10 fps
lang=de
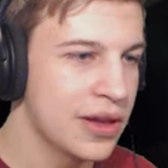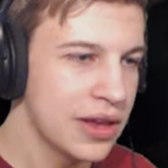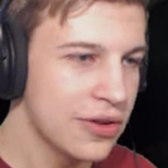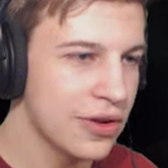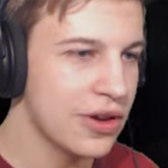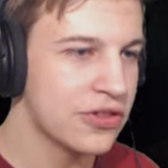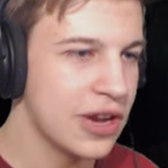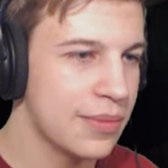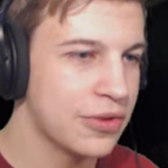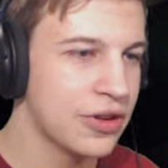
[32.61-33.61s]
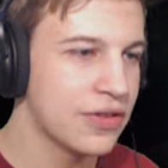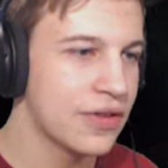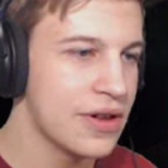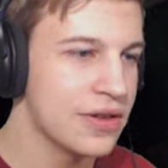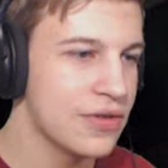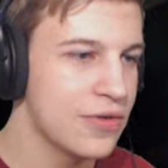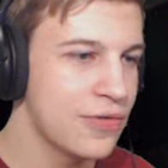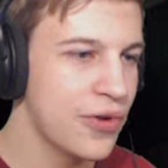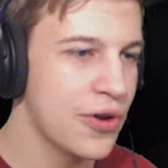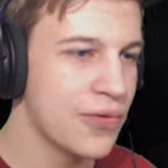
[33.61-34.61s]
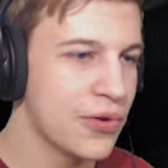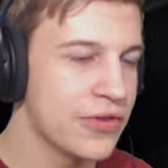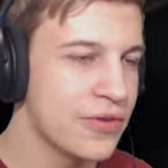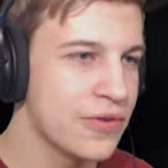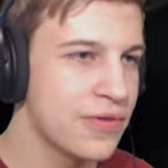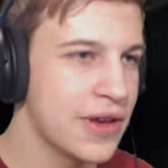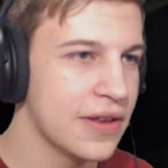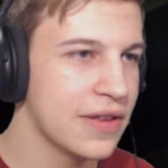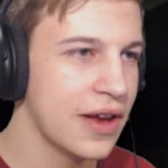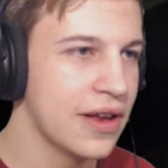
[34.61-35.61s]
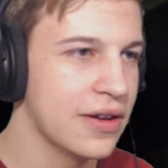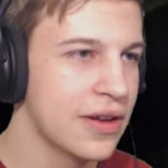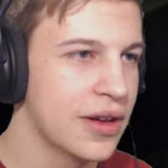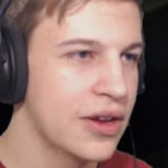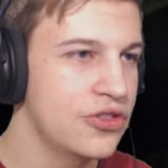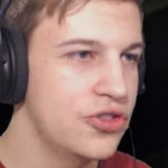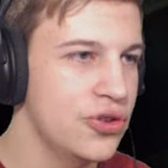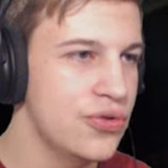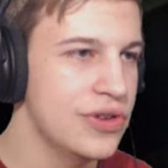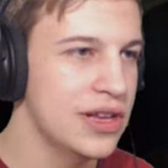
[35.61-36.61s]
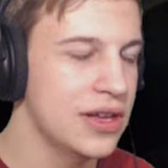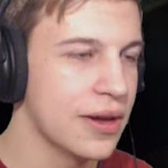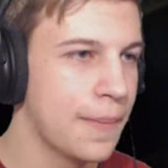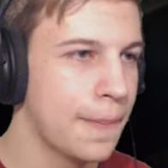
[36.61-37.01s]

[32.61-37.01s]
Ihr neuer Schreibtisch sollte nun voll funktionsfähig sein. Judy.